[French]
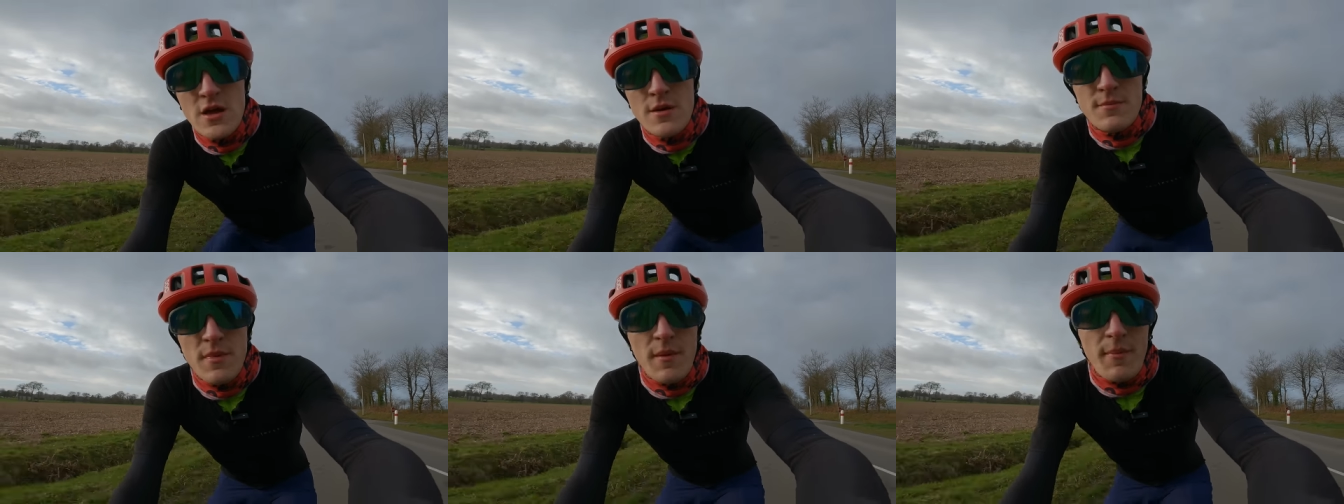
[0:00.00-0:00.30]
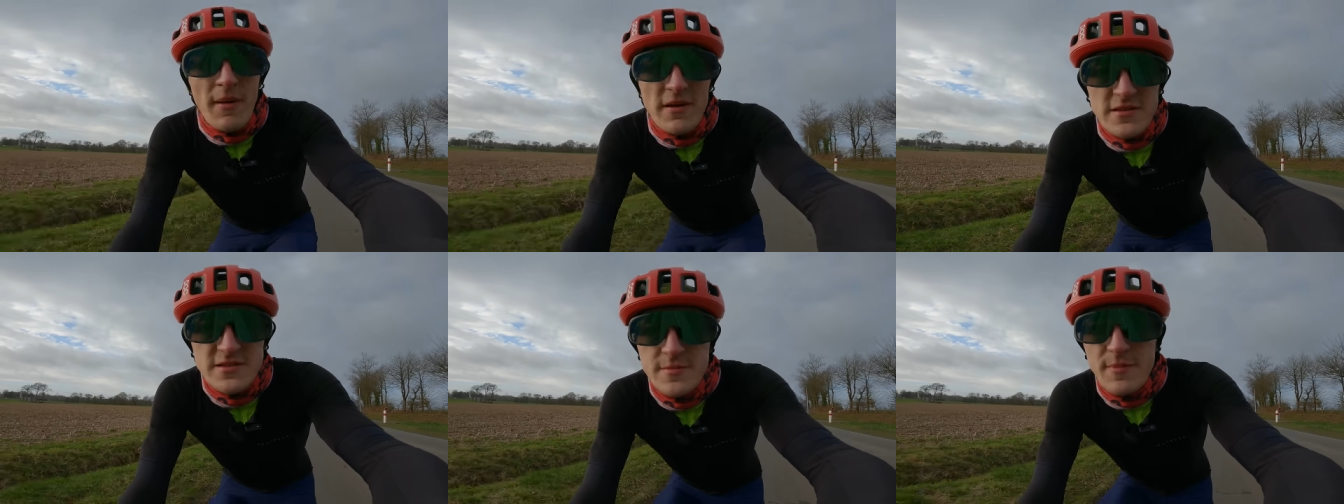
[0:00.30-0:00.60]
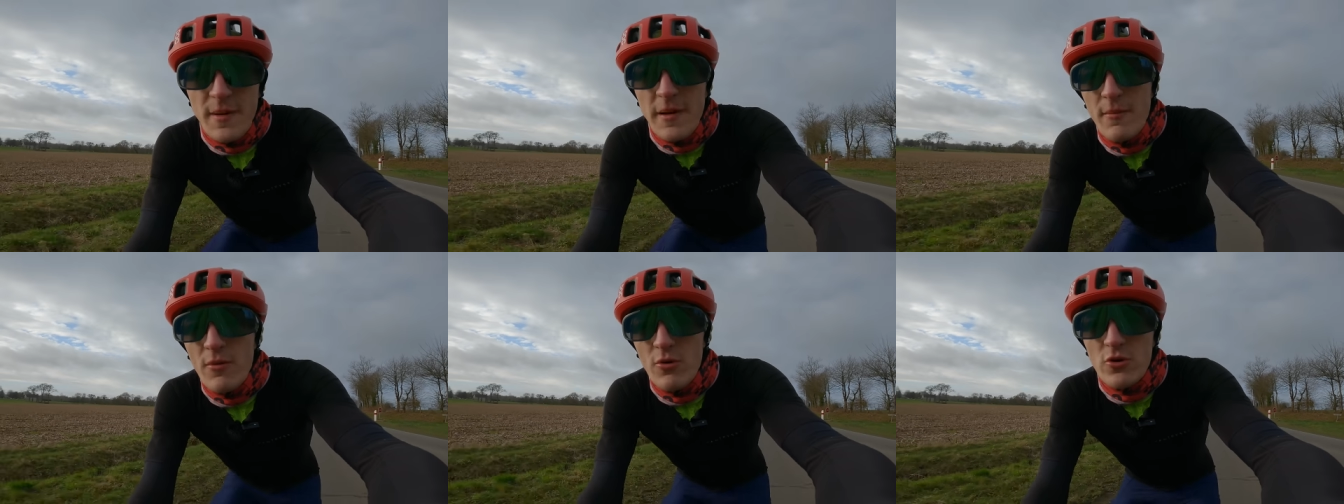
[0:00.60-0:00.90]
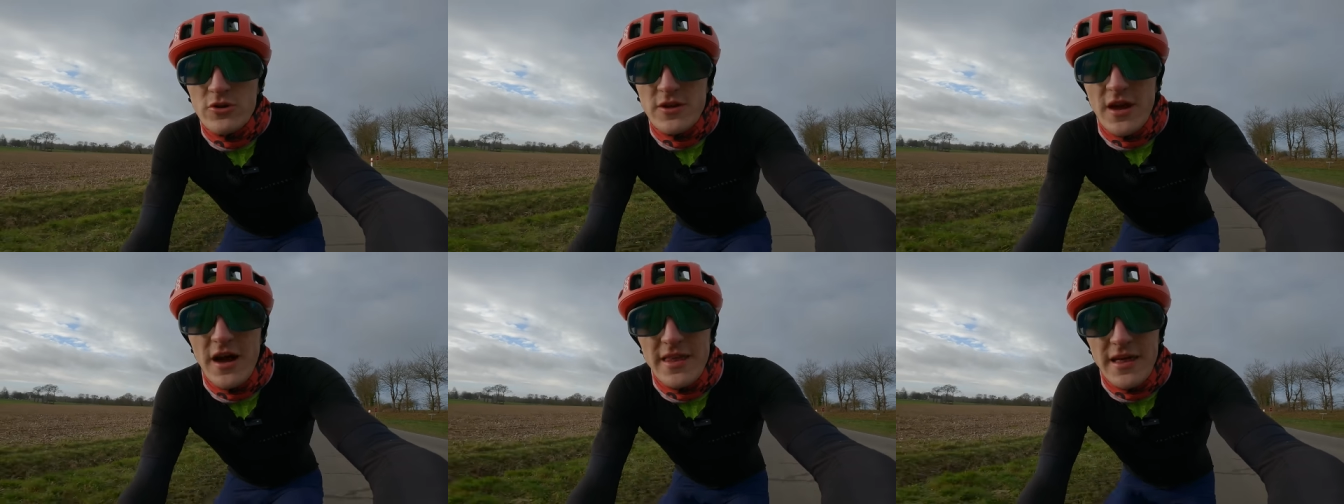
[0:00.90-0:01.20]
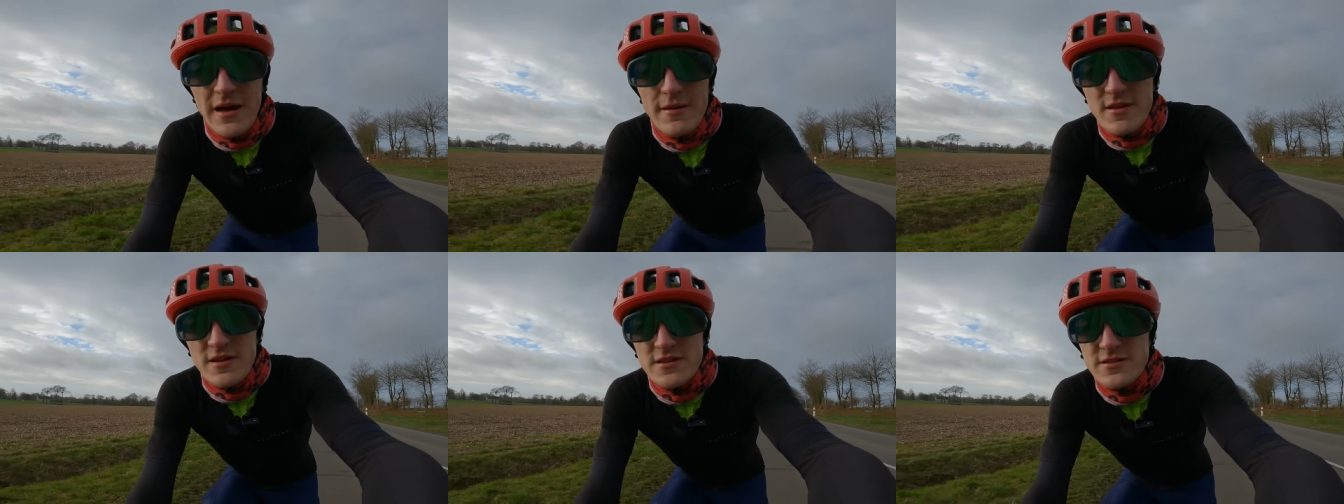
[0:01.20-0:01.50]
mais principalement au cadre,
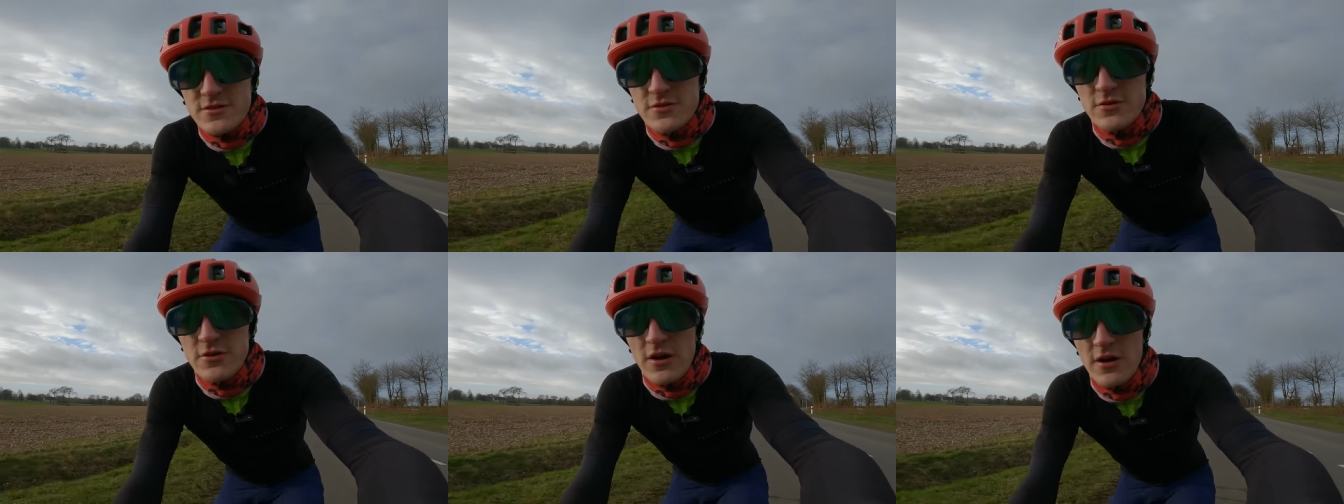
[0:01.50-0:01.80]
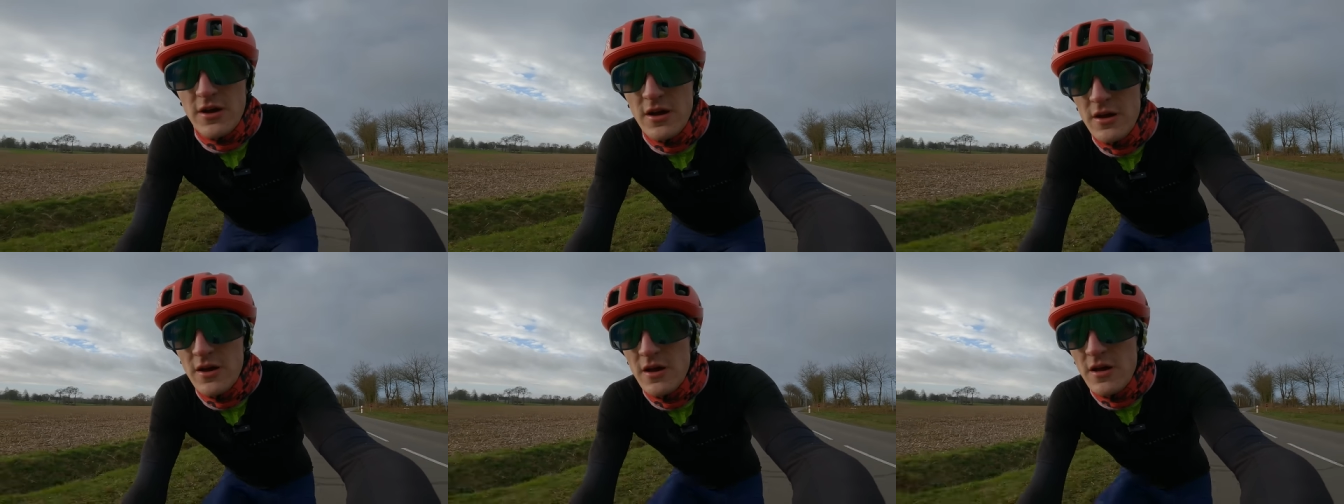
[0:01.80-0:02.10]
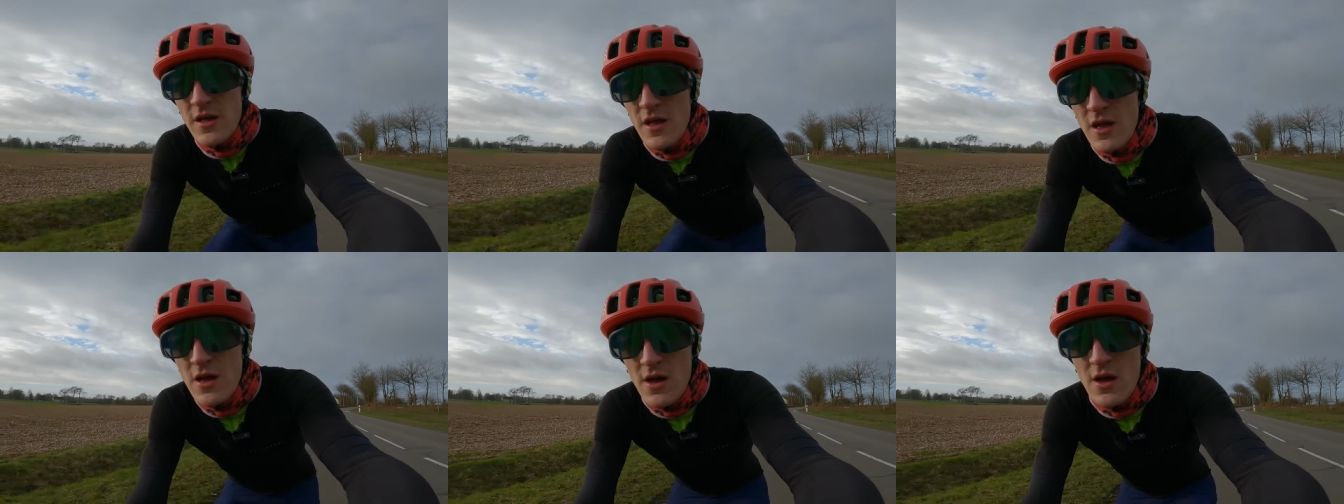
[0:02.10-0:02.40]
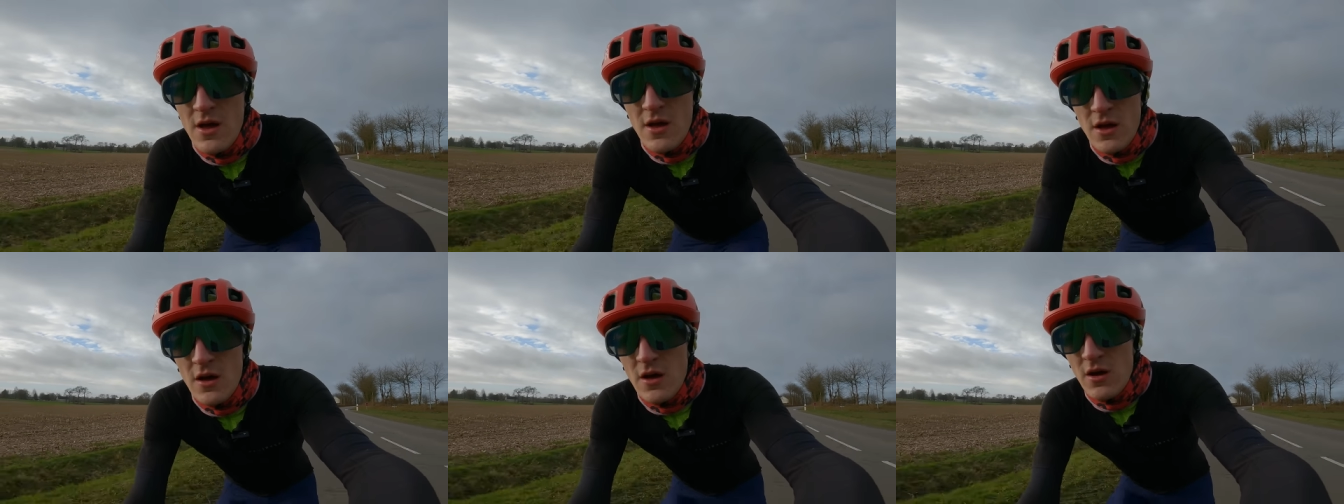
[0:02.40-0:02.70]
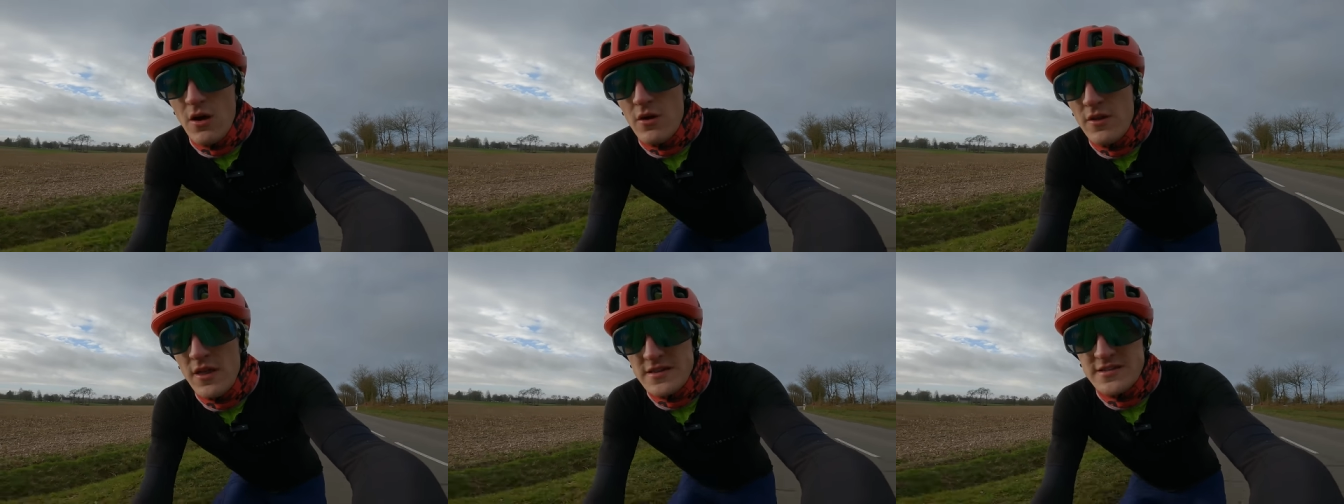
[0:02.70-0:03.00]
hein, bien sûr,
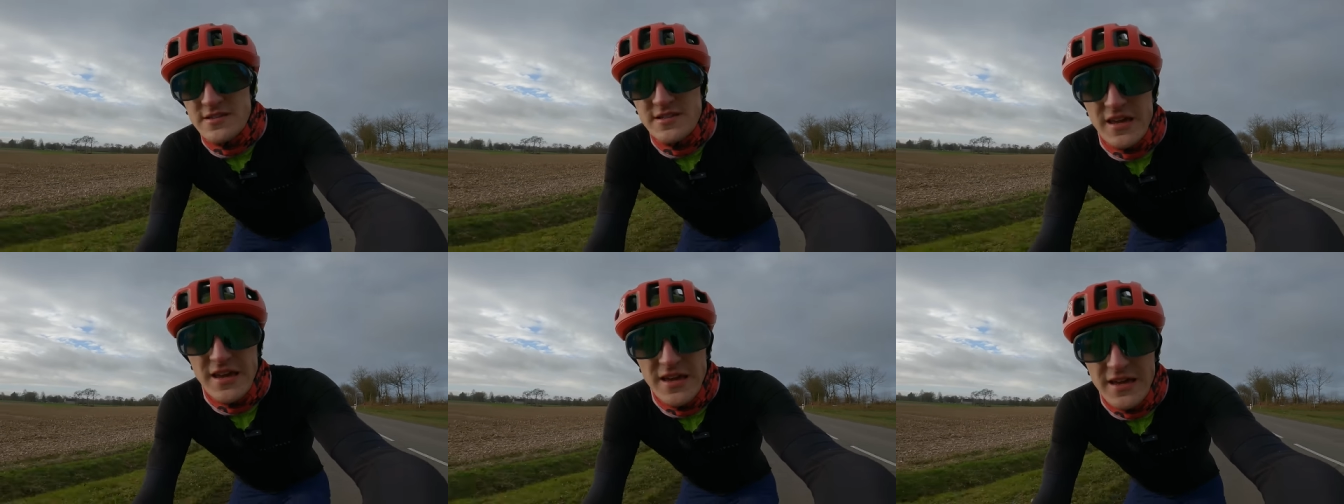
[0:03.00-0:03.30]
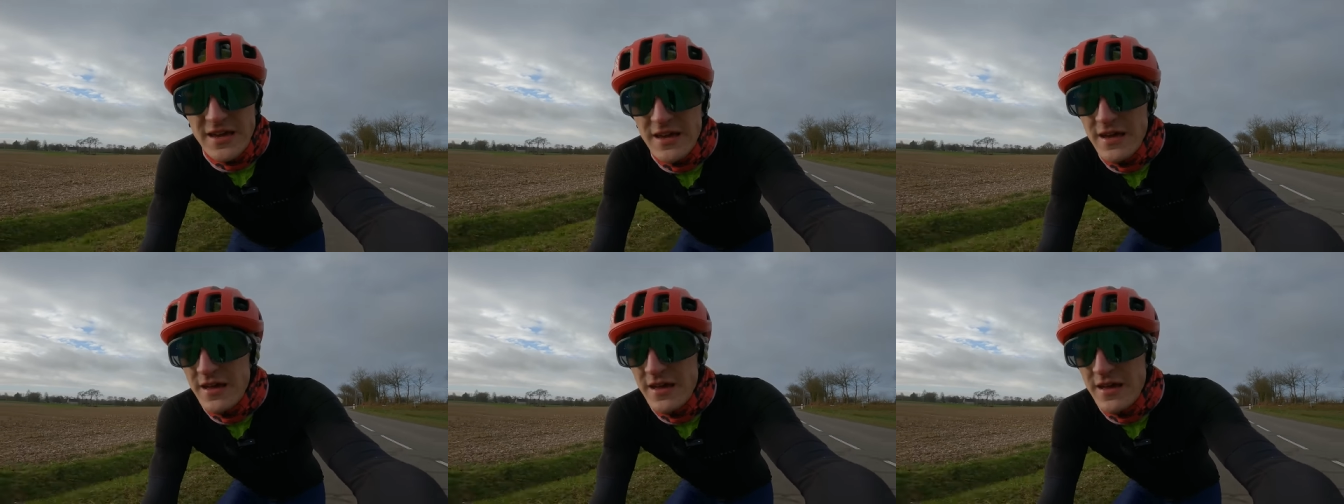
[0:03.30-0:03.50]
en acier.